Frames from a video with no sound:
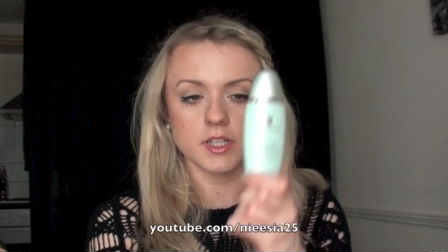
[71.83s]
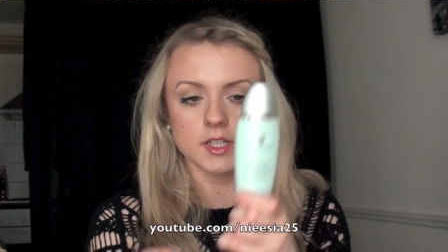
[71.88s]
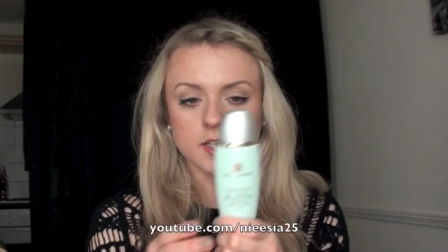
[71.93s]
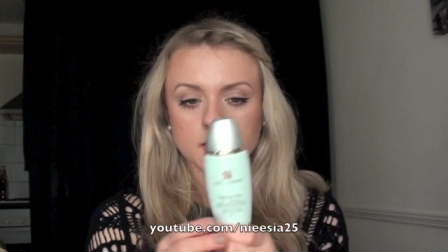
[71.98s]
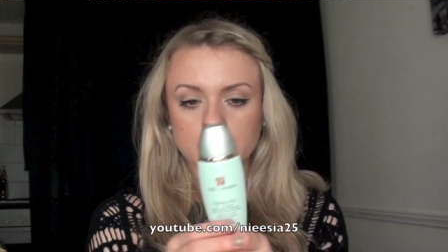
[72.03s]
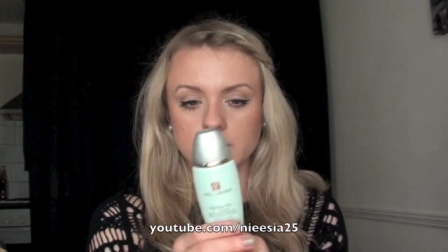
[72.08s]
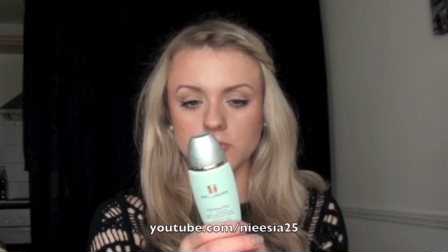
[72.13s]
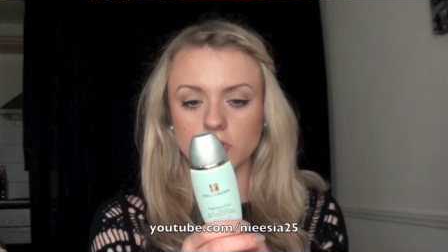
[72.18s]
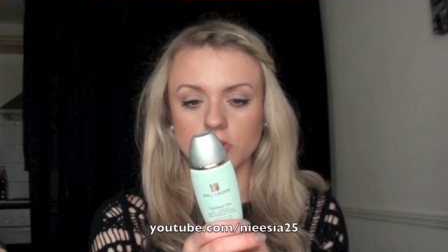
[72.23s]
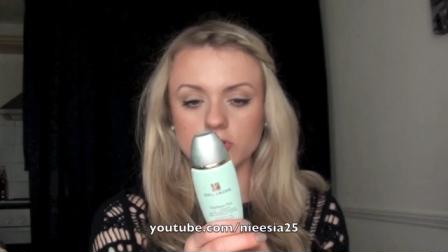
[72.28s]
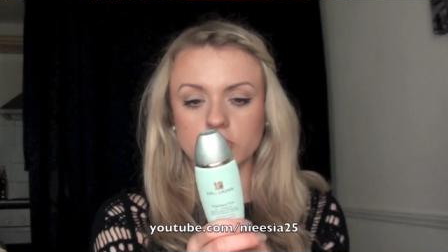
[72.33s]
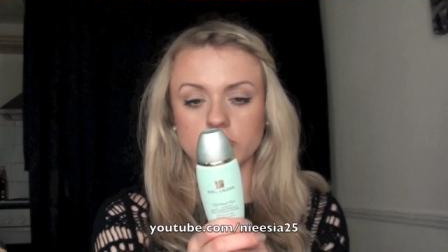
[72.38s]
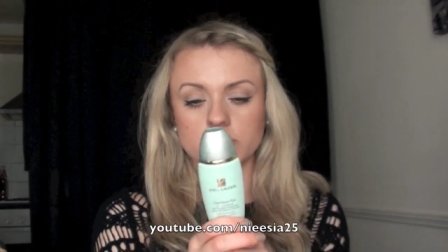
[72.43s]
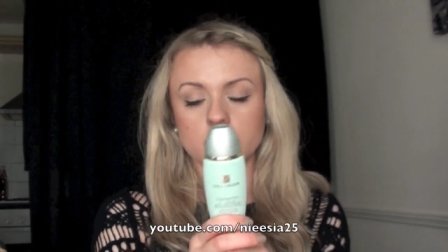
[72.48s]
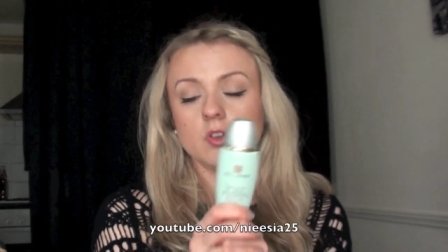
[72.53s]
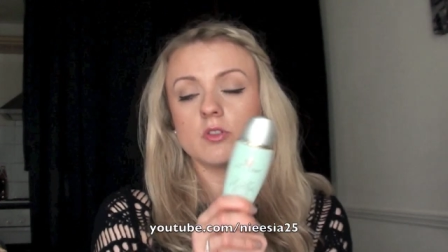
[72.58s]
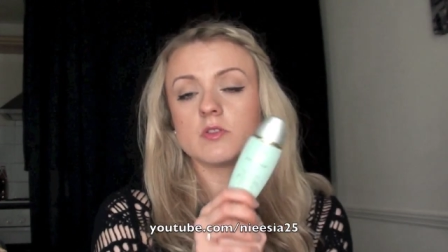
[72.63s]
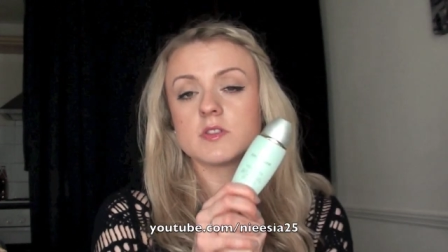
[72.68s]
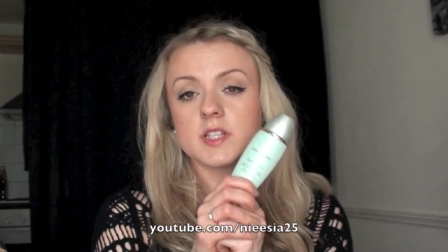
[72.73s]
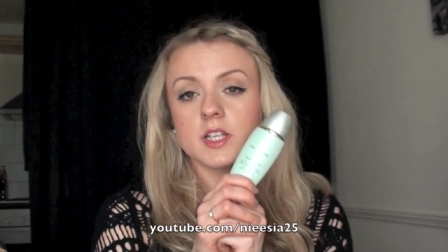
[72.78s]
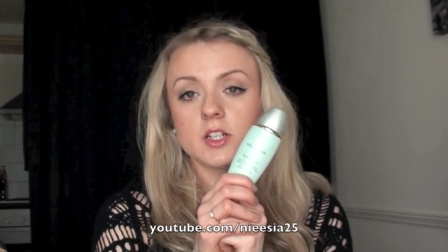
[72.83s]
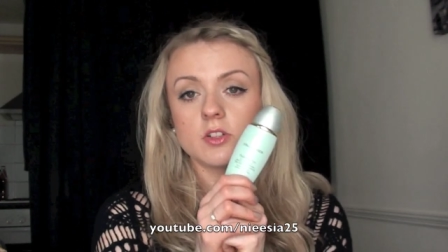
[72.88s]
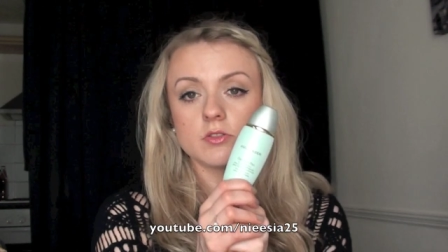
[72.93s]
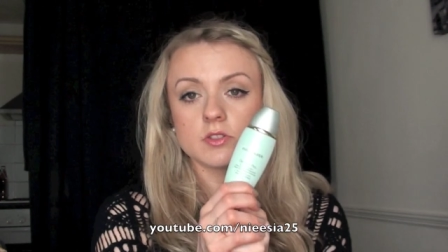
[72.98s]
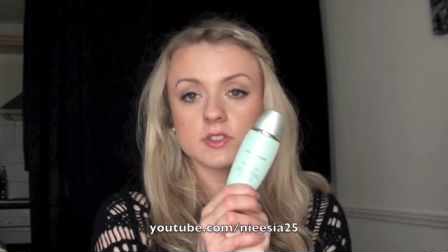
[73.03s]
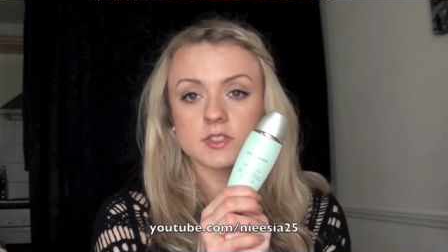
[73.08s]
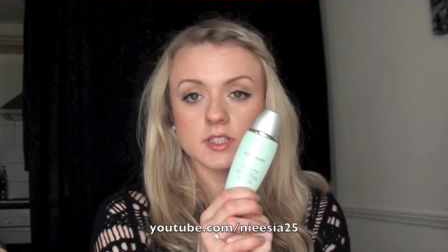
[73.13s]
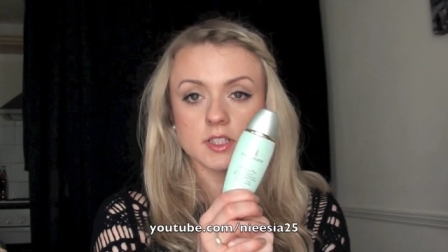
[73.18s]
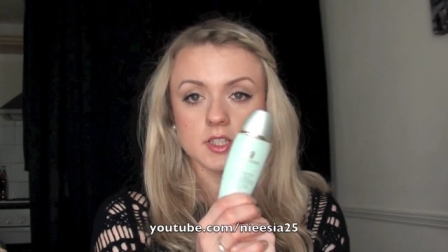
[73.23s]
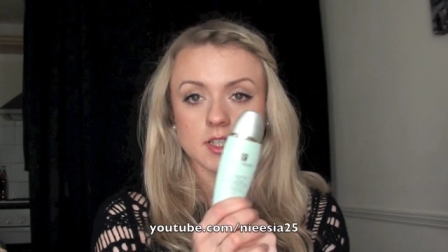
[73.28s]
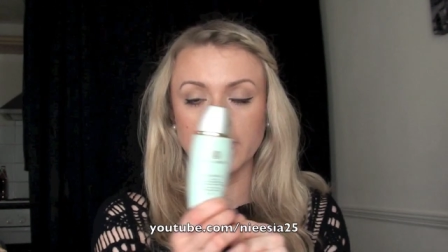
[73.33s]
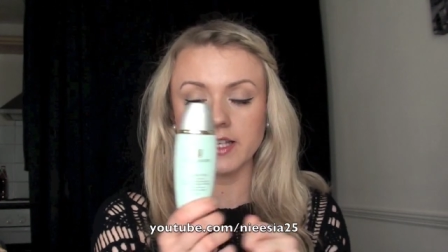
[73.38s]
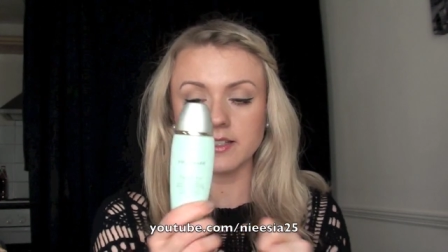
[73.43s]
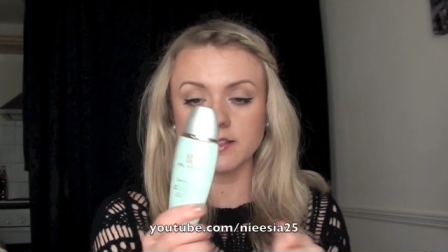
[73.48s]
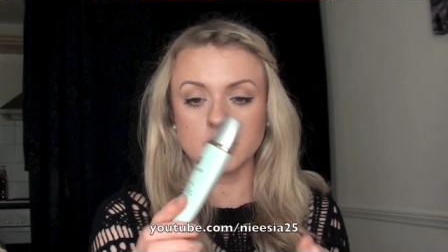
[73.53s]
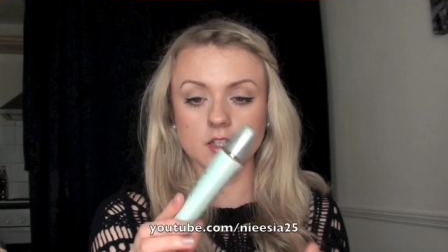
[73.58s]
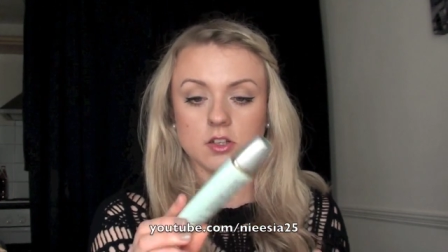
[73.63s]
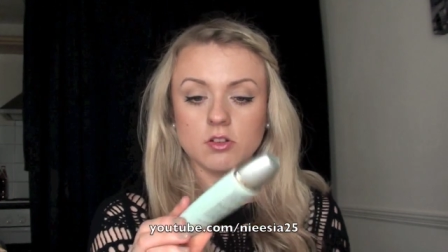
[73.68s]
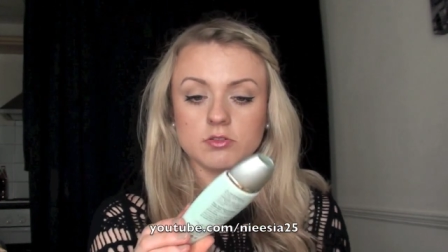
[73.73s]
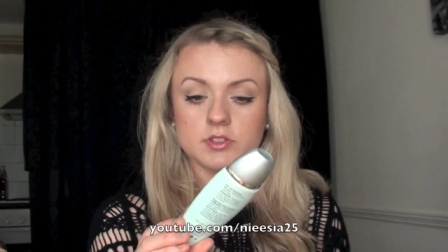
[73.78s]
kremu tonującego z
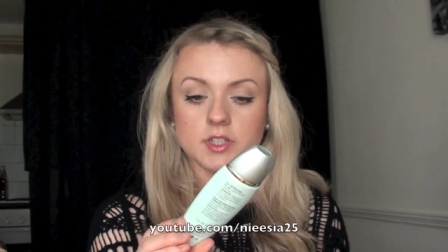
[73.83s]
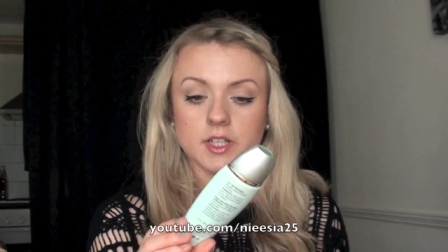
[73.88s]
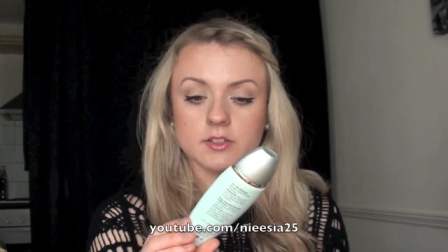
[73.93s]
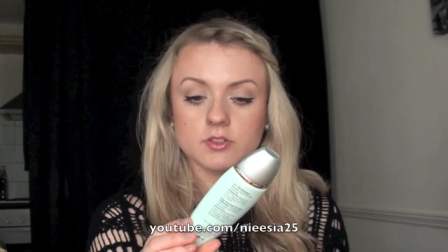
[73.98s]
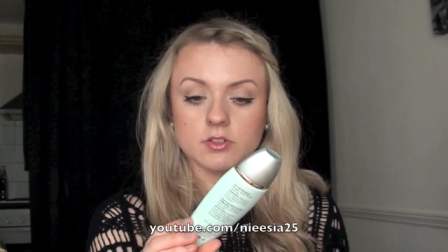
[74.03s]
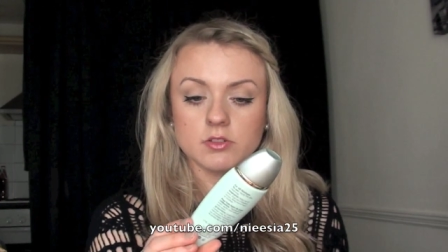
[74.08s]
Estée Lauder,